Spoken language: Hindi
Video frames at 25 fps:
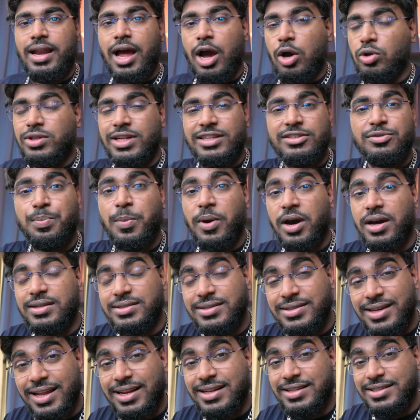नाउ दिस
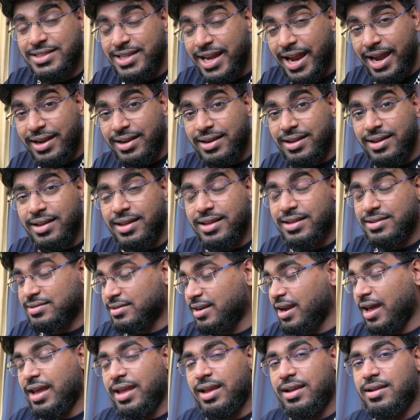पर्सनल जेट इज
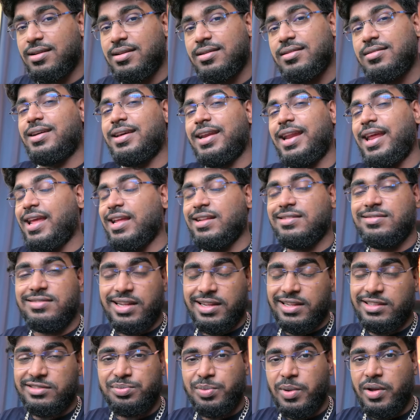लाइक क्रेजी
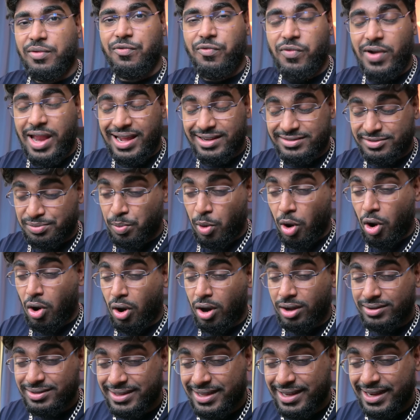इसमें फ्लेक्स
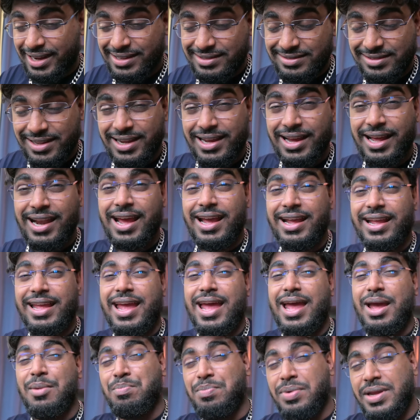बहुत क्रेजी करा गया
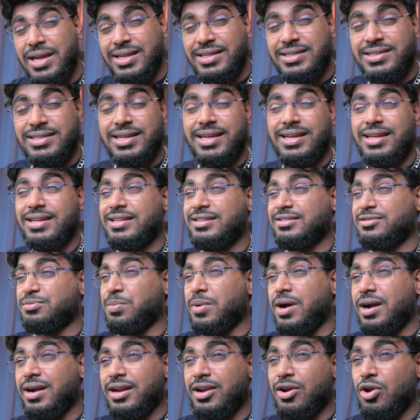है बीचेस
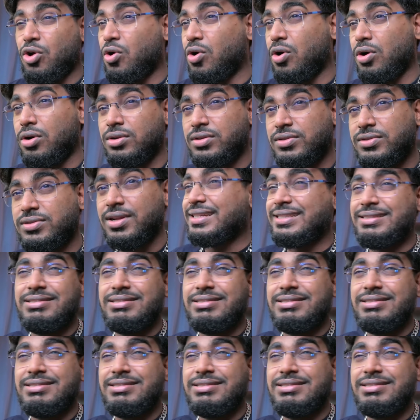बंगलोज